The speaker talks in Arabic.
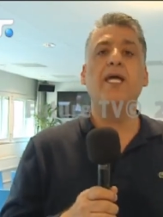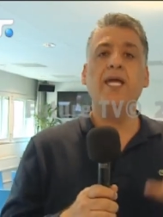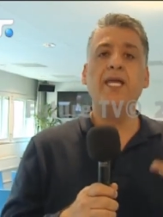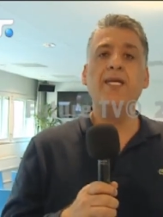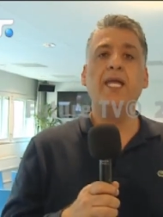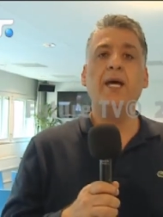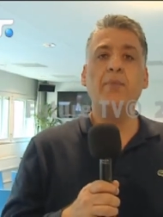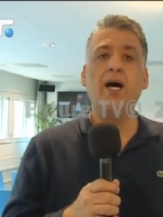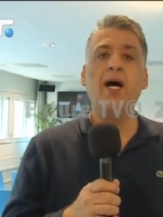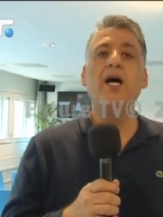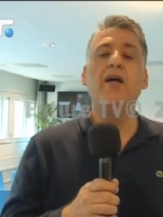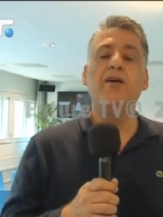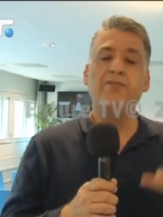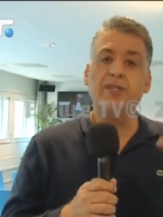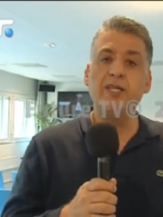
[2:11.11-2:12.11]
إنما
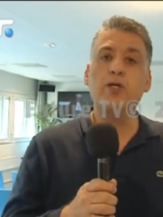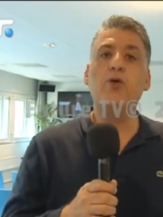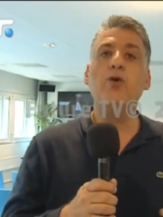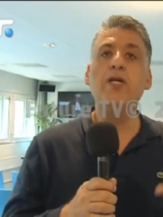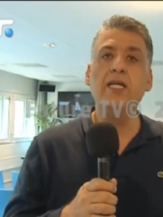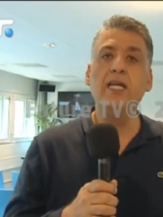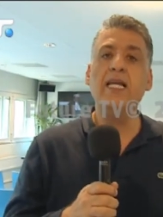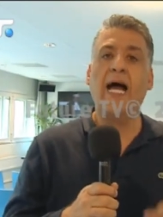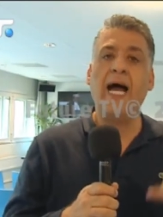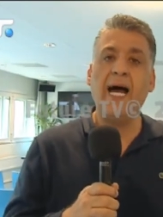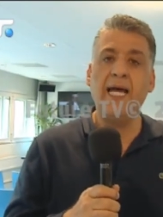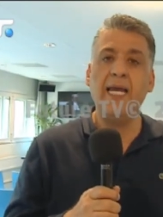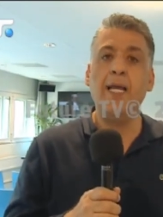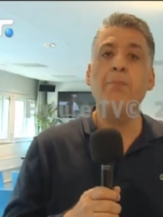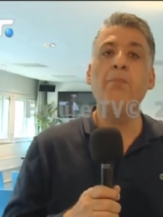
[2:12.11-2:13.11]
في كل
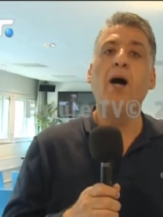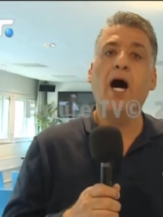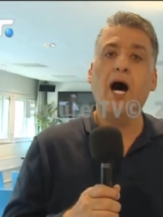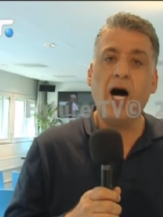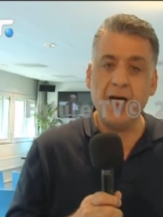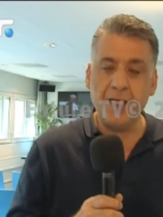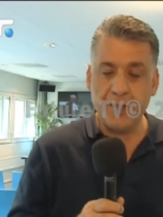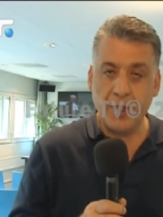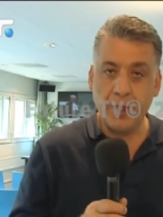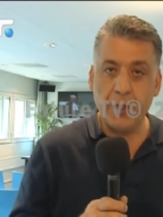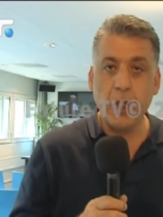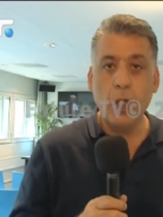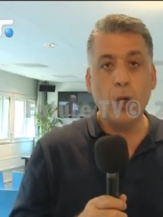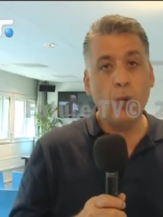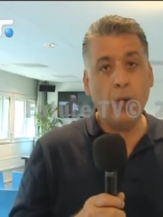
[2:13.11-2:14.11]
العالم أيضا
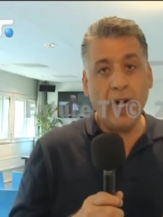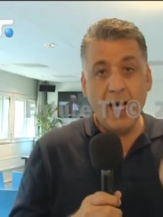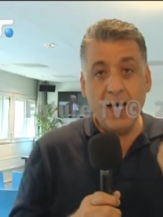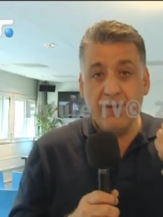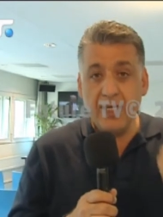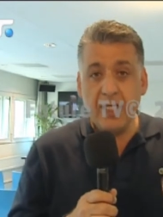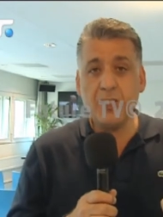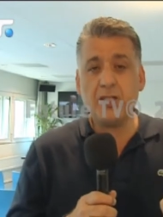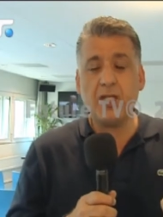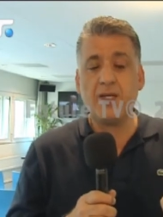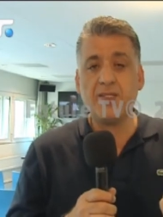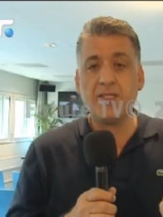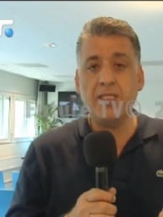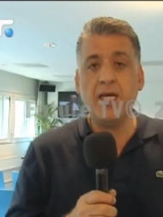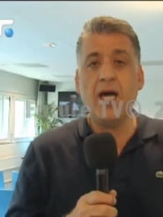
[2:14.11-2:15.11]
وهذه
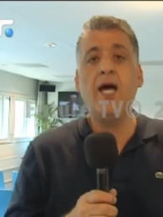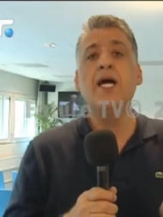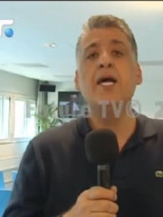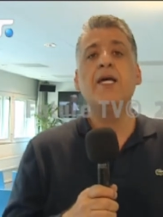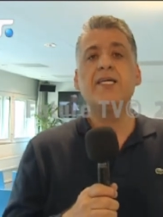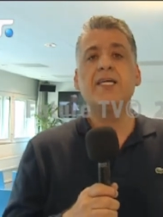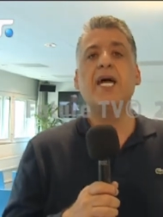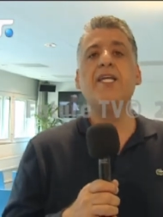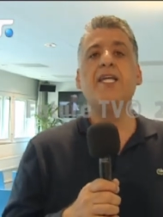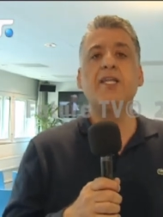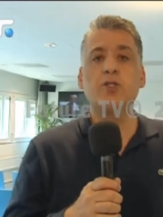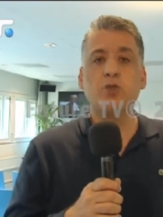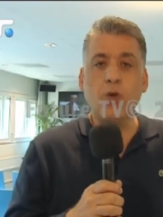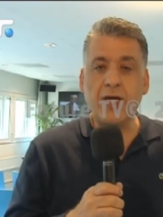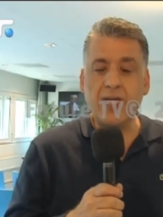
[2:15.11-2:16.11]
الشخصية كانت
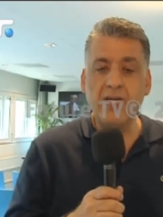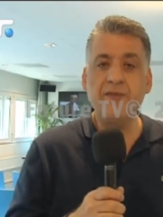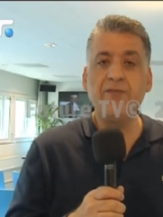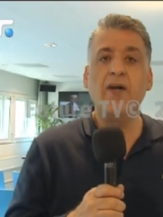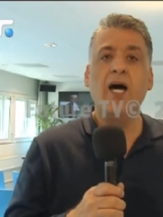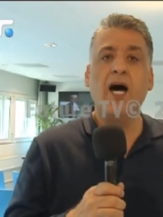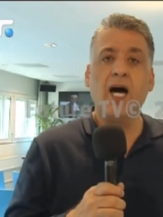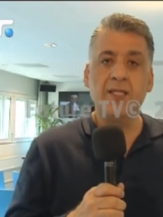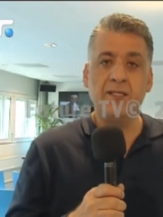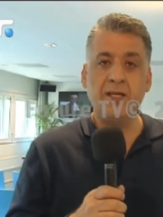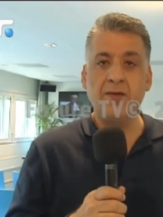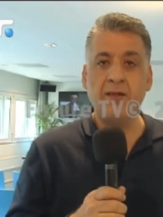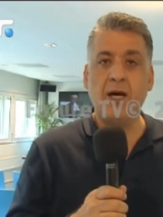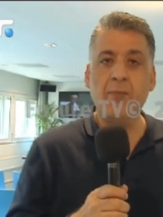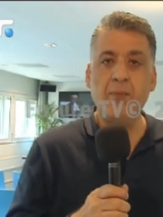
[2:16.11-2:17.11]
تخيف
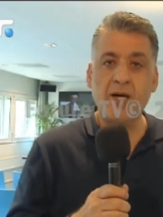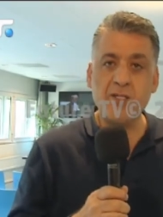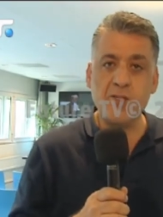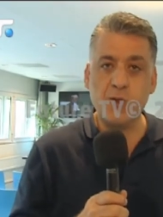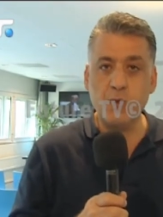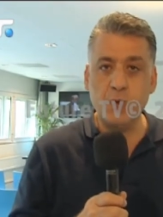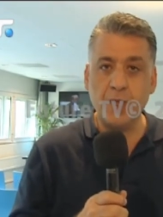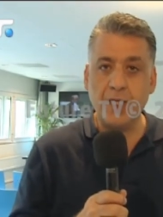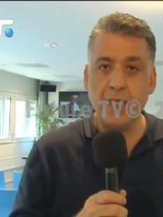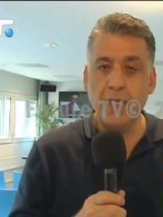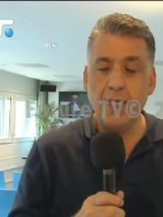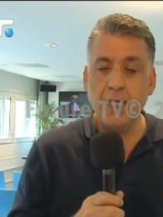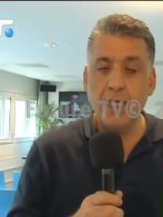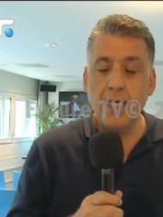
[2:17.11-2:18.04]
النظام السوري